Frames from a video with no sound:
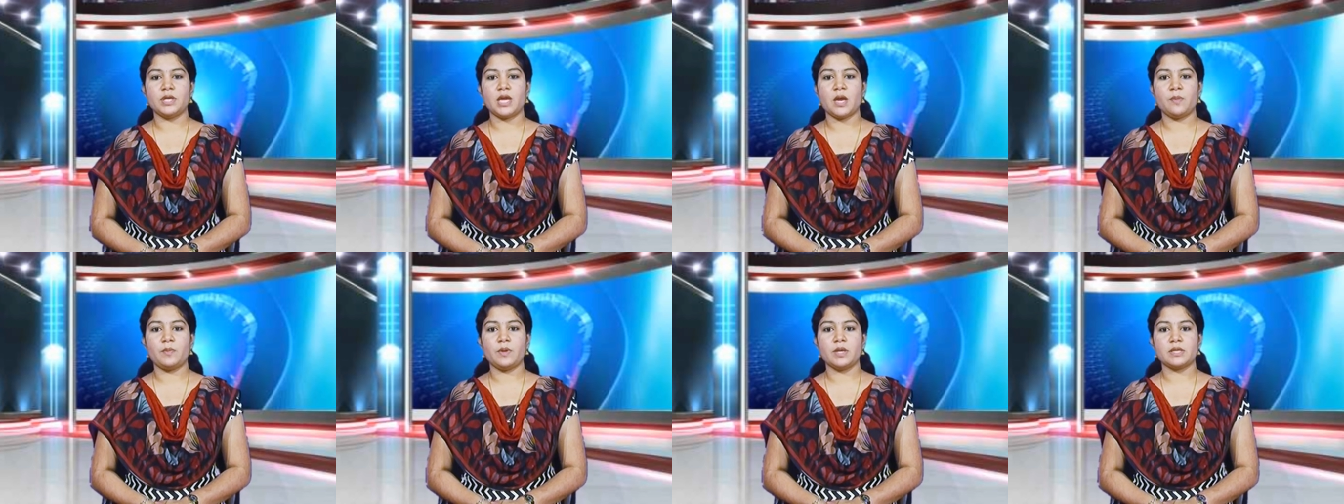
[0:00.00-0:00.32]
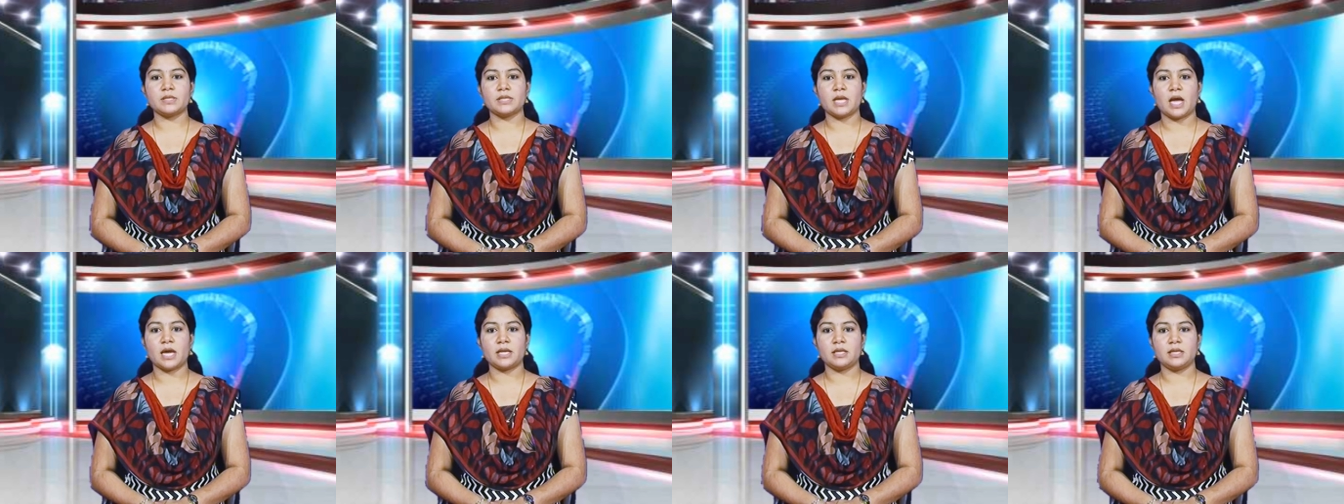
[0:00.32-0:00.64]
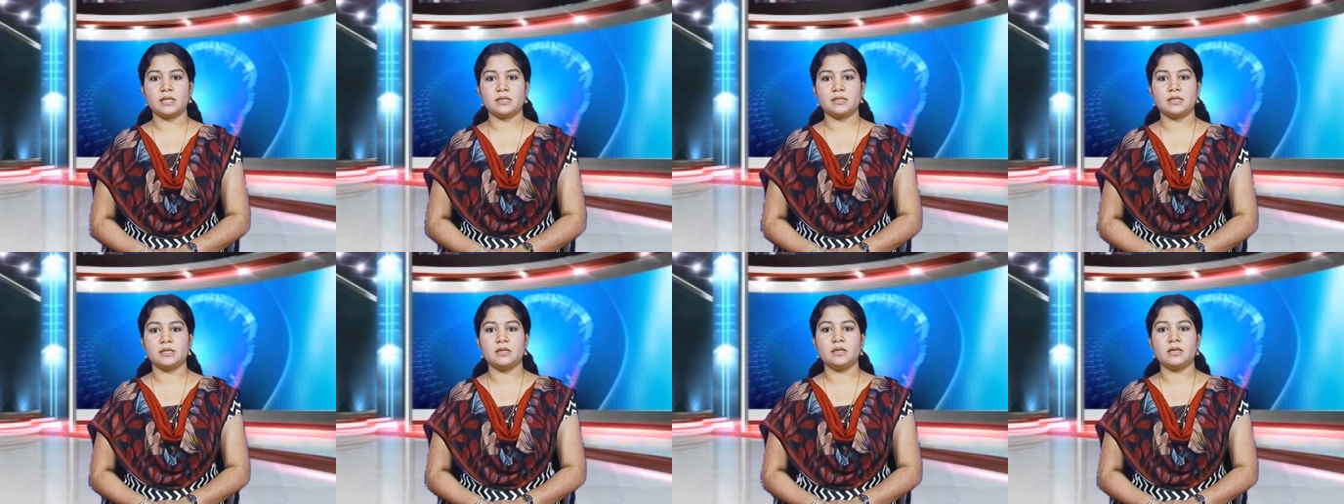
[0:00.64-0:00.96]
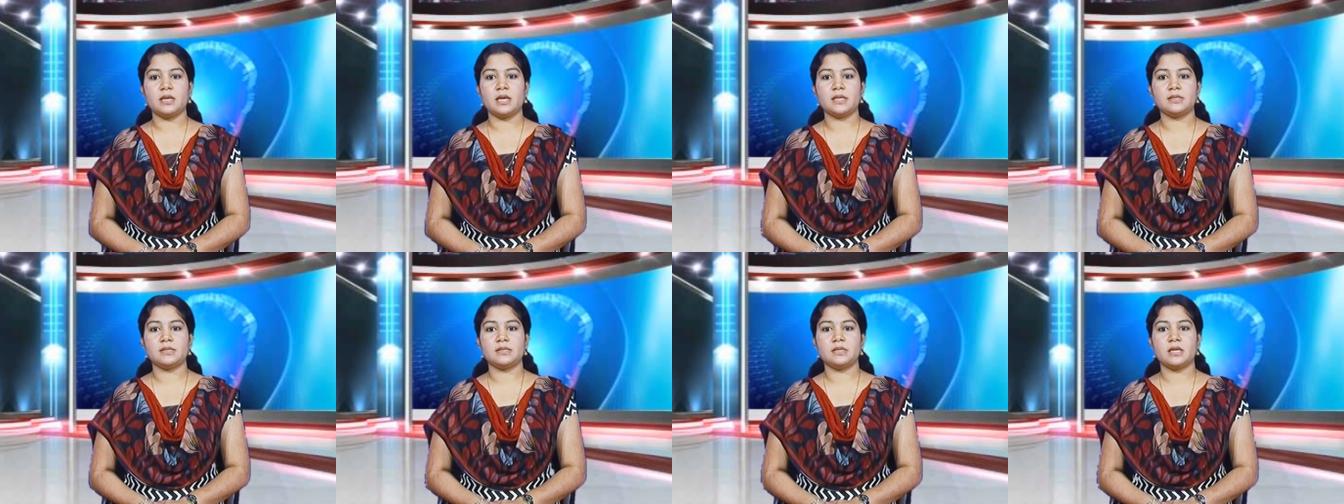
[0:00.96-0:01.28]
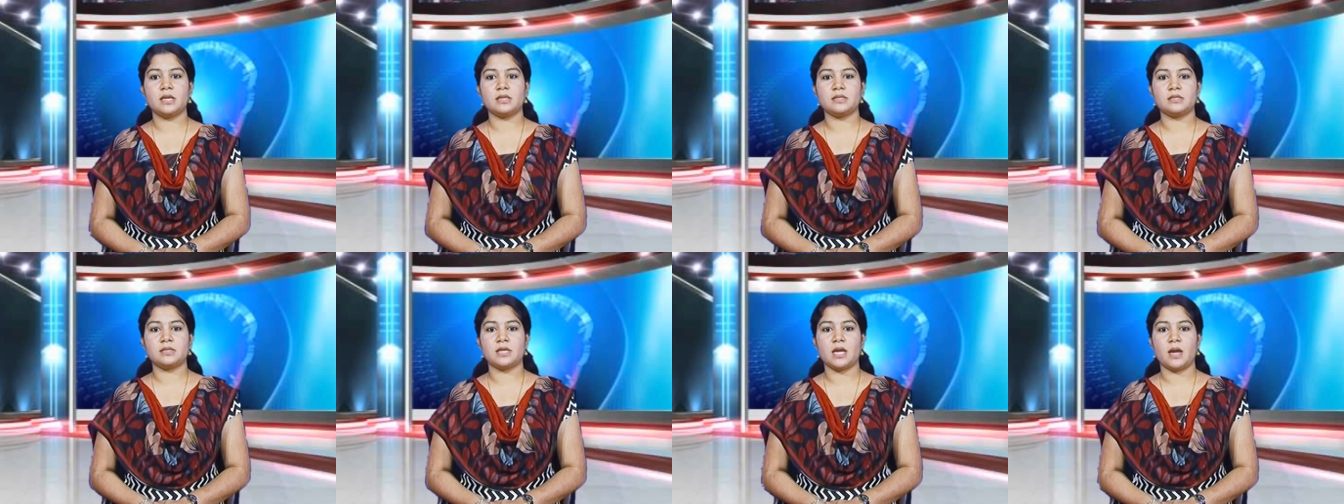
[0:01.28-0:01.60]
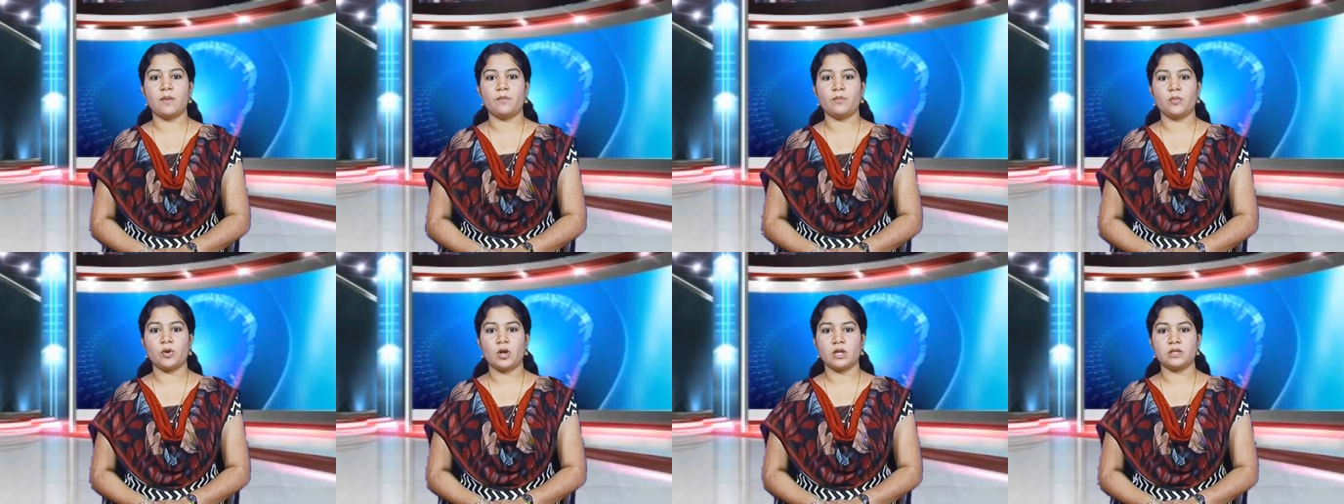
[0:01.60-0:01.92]
ఏపీఎస్ ఆర్టీసీ ఎస్సీ ఎస్టీ
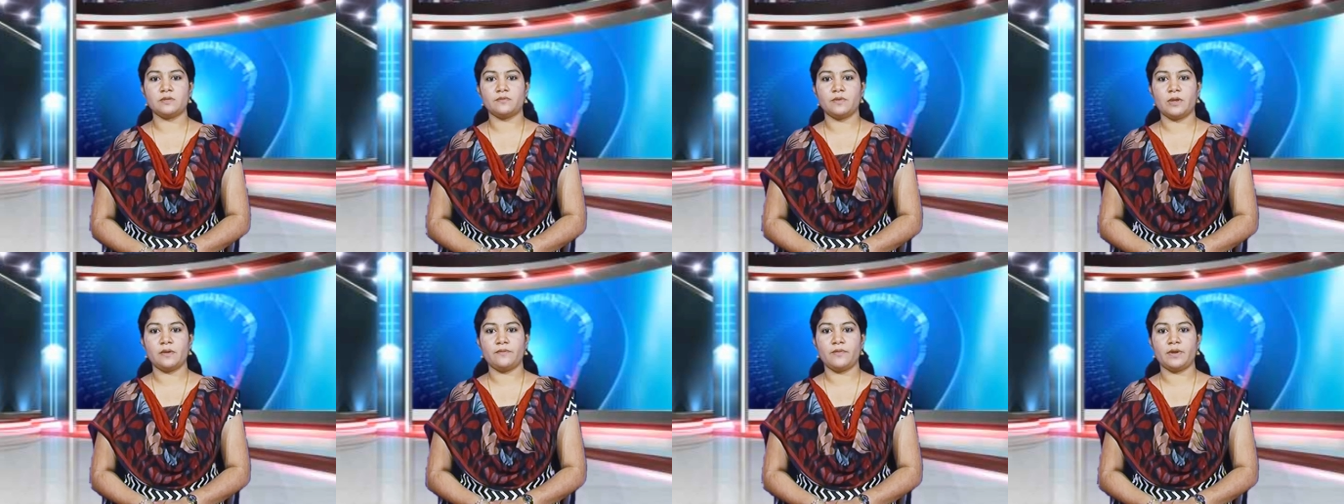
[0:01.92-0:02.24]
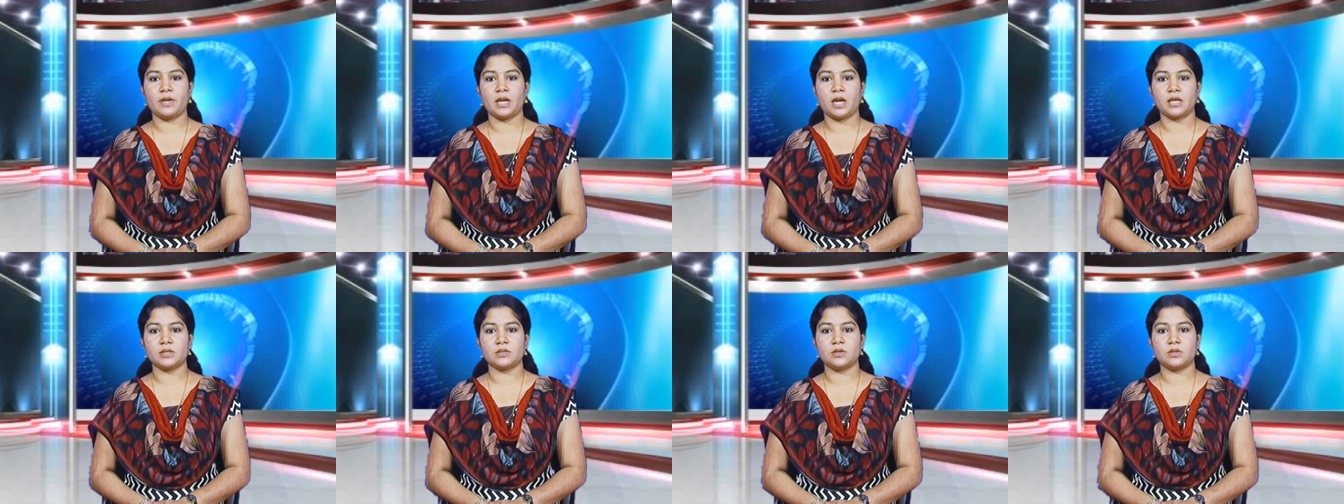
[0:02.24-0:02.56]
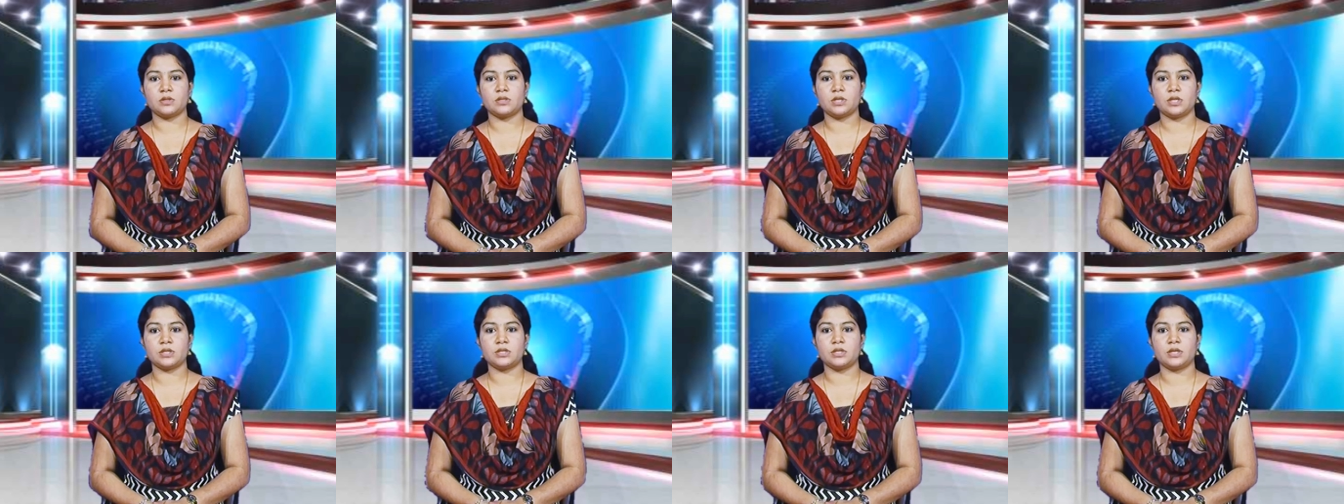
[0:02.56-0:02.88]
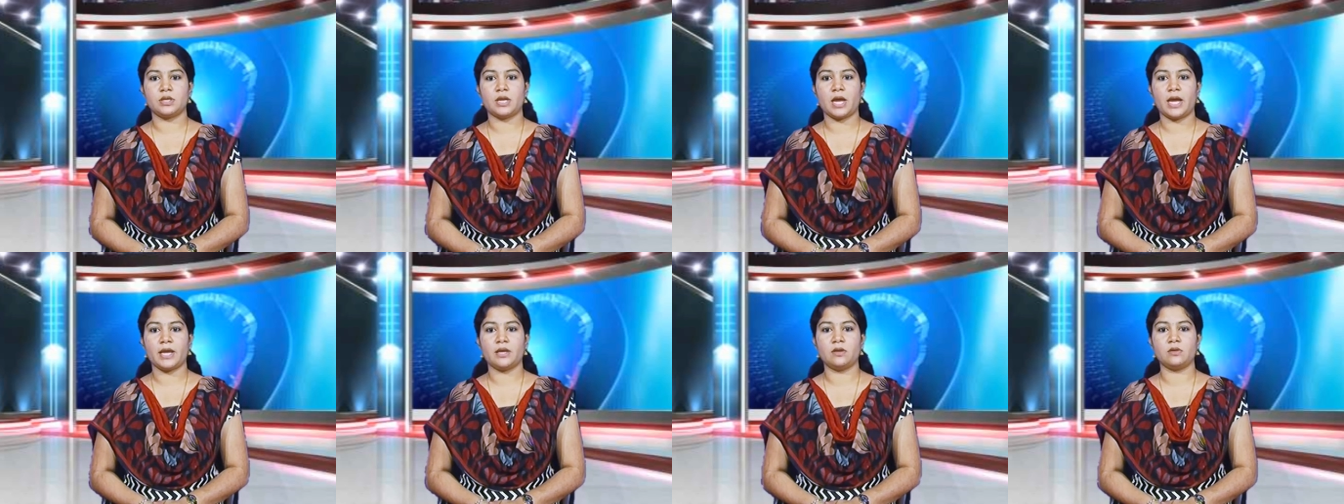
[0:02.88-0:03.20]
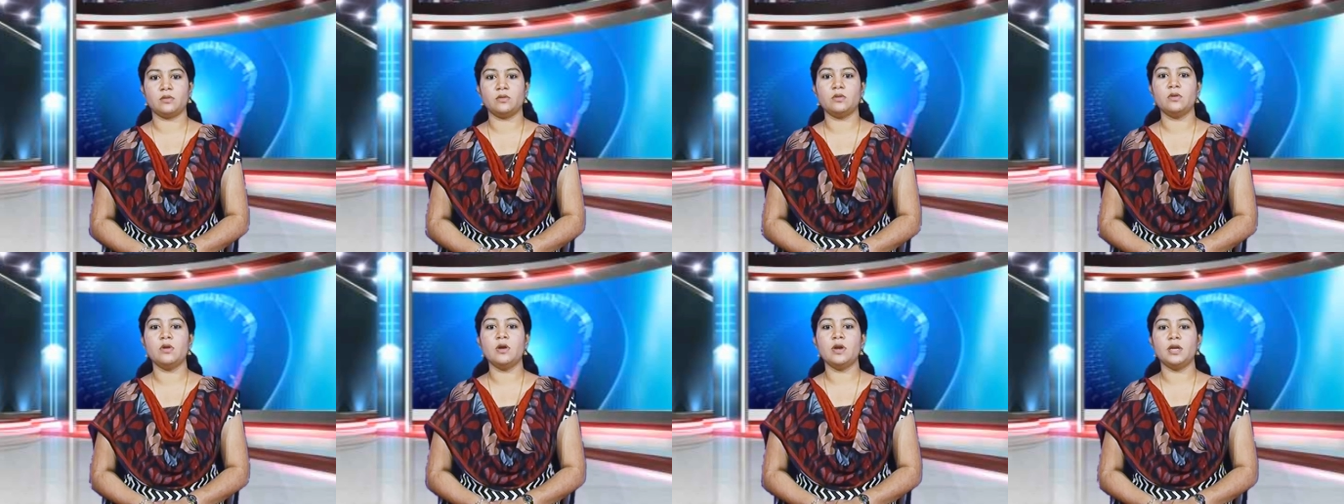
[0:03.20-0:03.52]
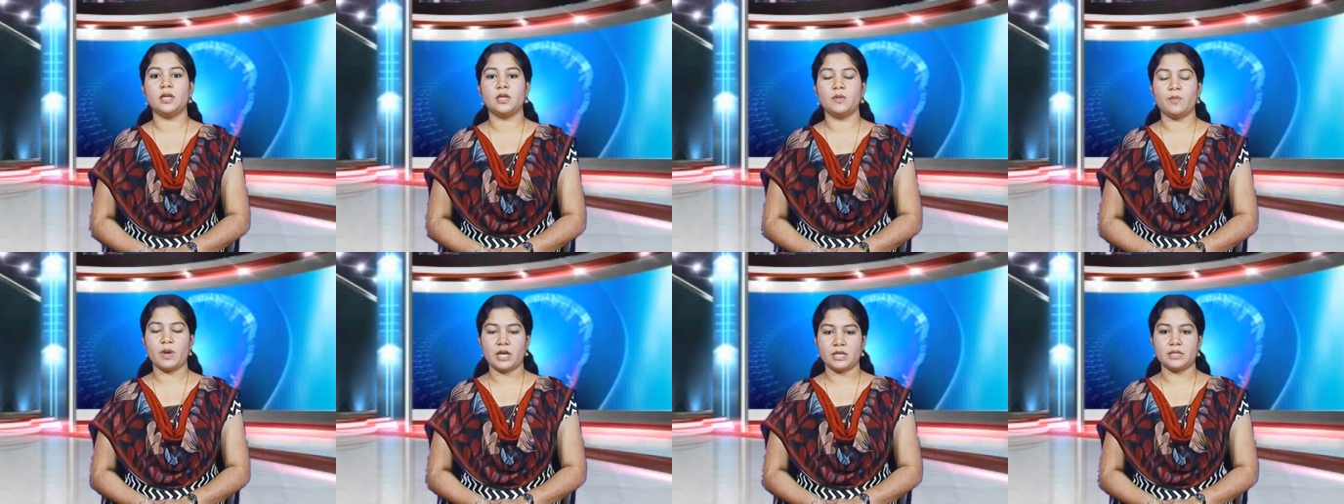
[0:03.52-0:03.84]
ఎంప్లాయీస్ వెల్ఫేర్ అసోసియేషన్ నాయకులు
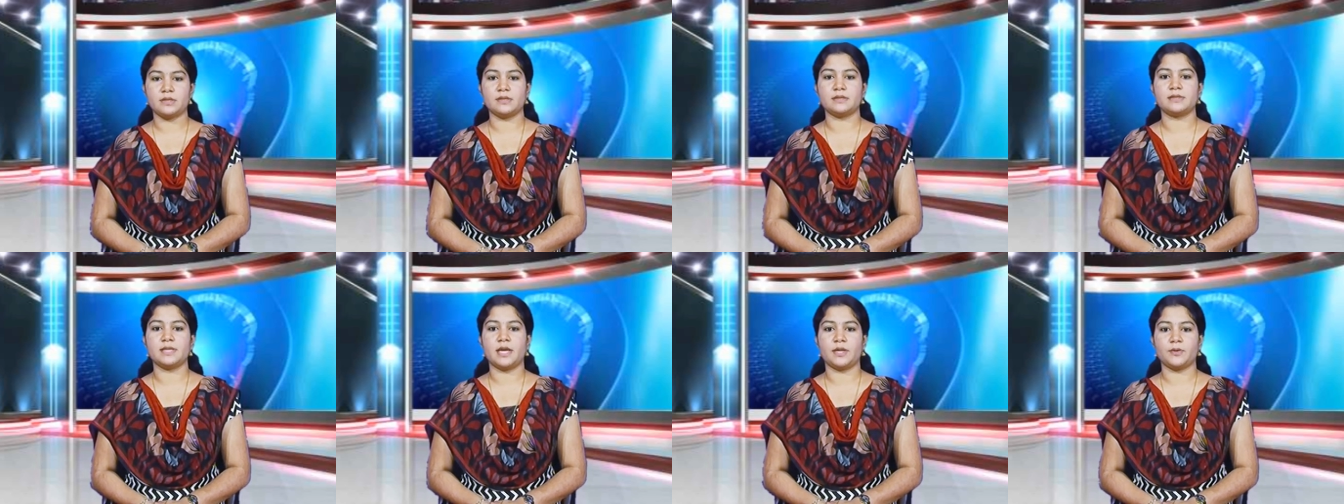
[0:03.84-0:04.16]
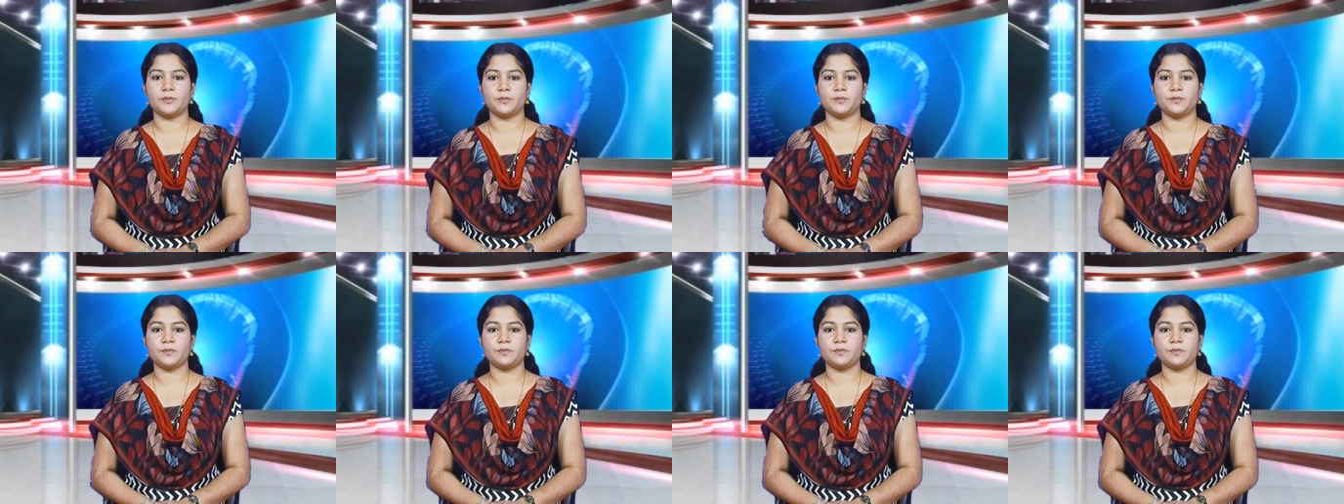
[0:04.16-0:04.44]
డిమాండ్ చేశారు